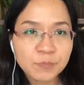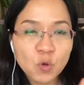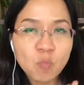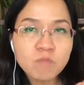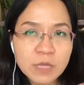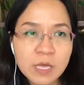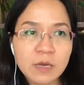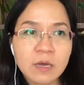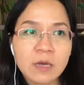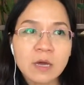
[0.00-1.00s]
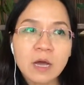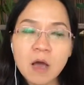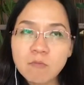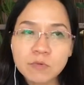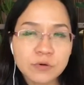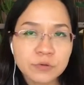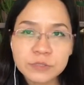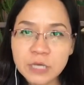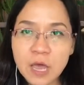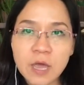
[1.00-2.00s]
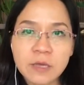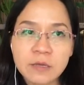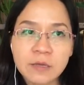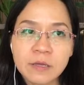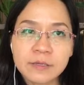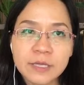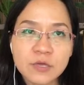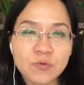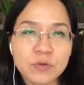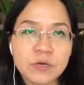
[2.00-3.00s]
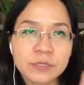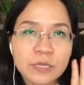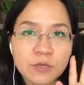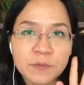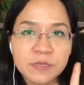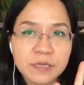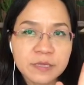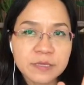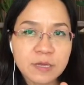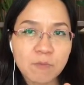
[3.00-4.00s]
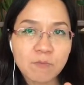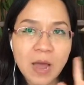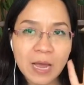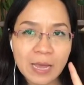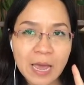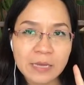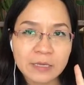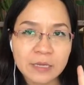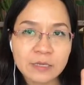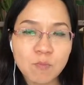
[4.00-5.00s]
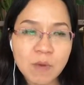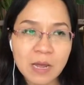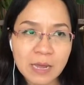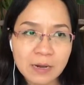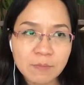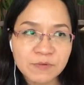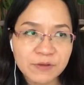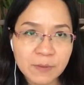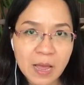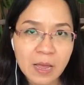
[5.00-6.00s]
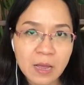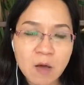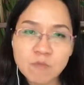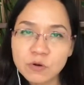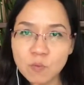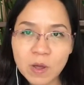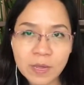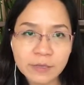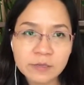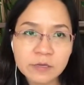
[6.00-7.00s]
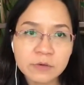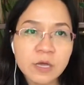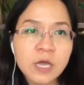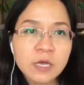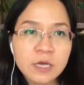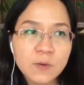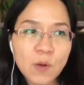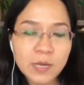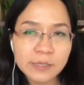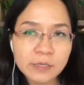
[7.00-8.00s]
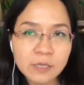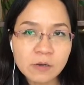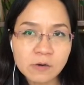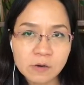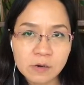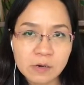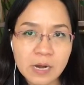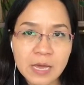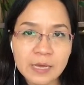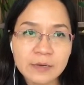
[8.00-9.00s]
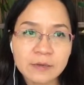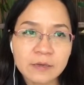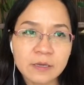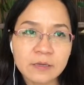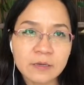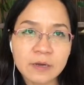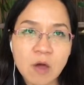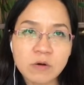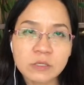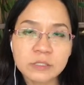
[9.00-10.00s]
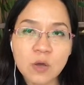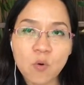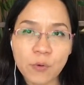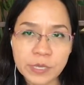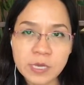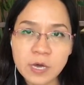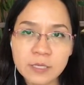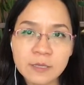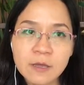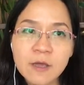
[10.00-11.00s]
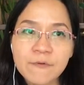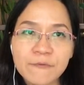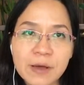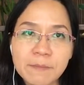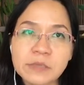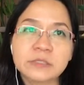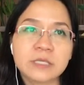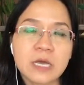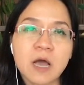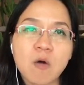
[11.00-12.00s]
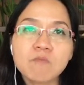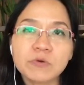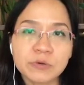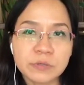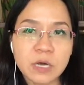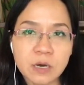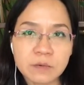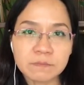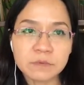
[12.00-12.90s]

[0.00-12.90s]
đúng nha không được trễ thí dụ như người ta cho mình chỉ trong 3 ngày thì trong 3 ngày đó mình sẽ các bạn không được qua ngày thứ tư khi qua ngày thứ tư là cái cái cái đó nó sẽ hủy hết và mình sẽ không được nhận